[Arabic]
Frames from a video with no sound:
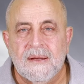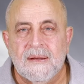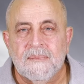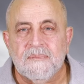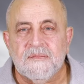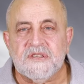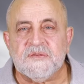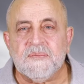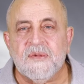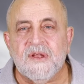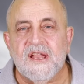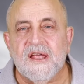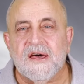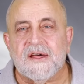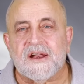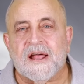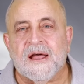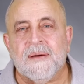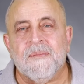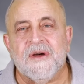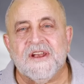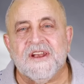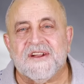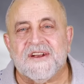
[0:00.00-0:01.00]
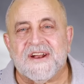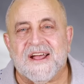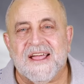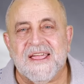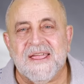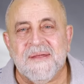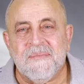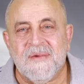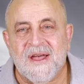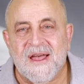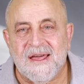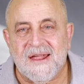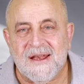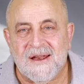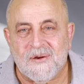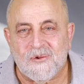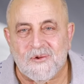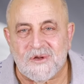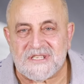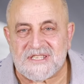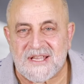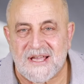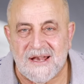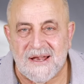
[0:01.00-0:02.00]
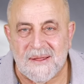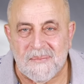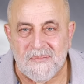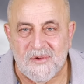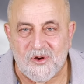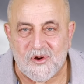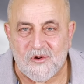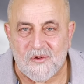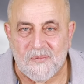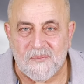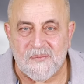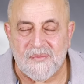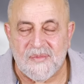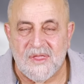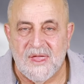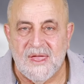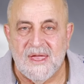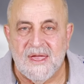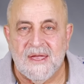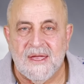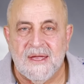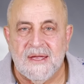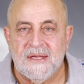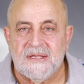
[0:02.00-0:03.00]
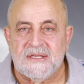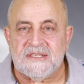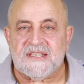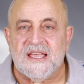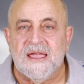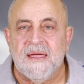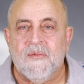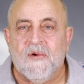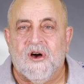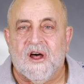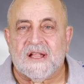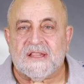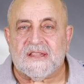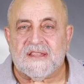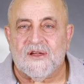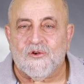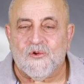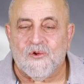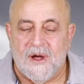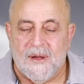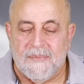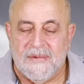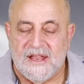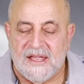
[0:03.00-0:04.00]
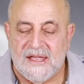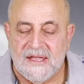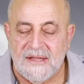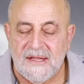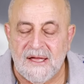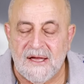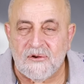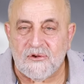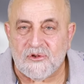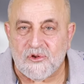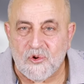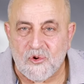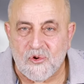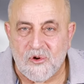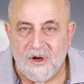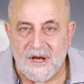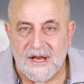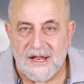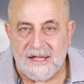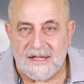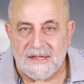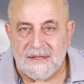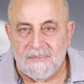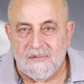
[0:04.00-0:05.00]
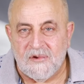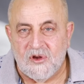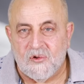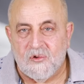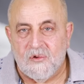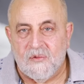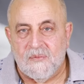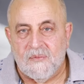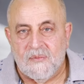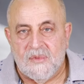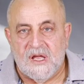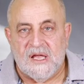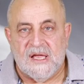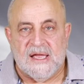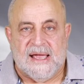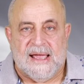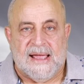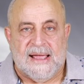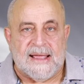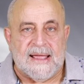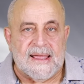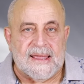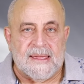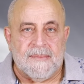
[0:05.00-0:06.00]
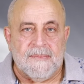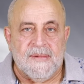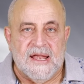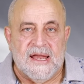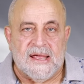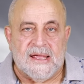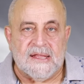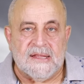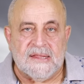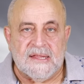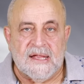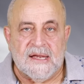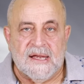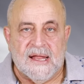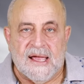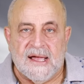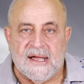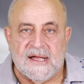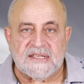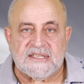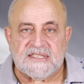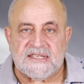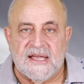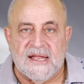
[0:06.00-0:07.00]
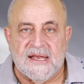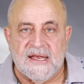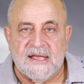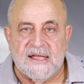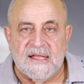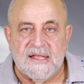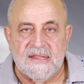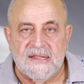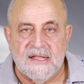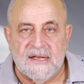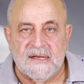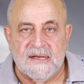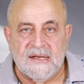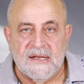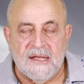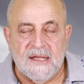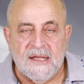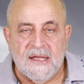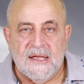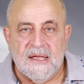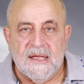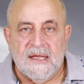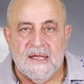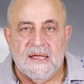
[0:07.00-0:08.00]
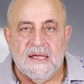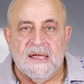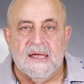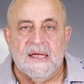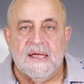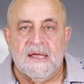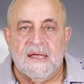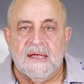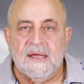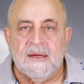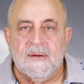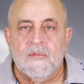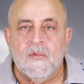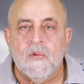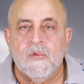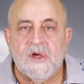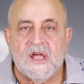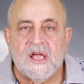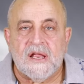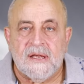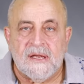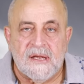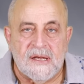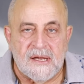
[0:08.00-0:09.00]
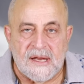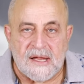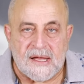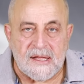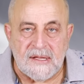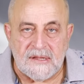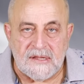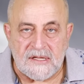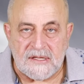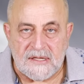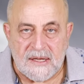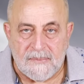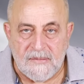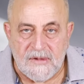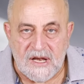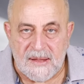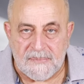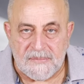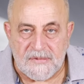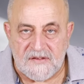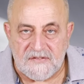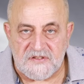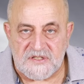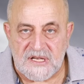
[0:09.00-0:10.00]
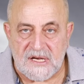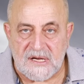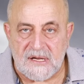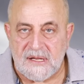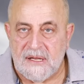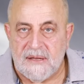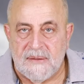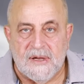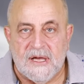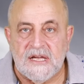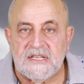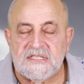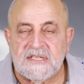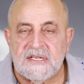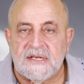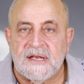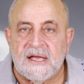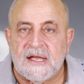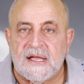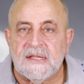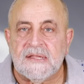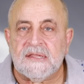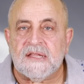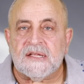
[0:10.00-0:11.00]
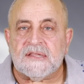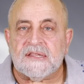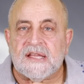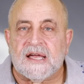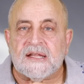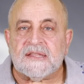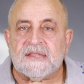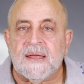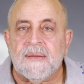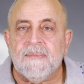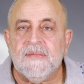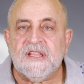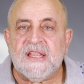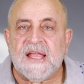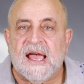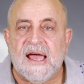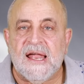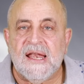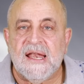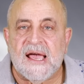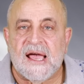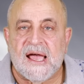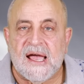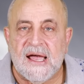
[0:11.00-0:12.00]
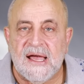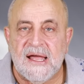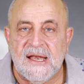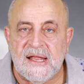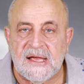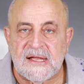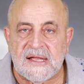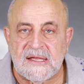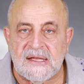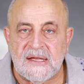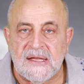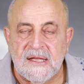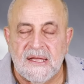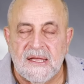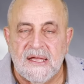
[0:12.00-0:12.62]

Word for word: بسم الله الرحمن الرحيم اهلا وسهلا بكم زي ما وعدتكم قبل كده قلت لكم انا اقدم لكم حاجات جميله جدا حاجات سهله جدا آه، ممكن انك انت تعملها بنفسك بحيث انك انت تعتمد على حالك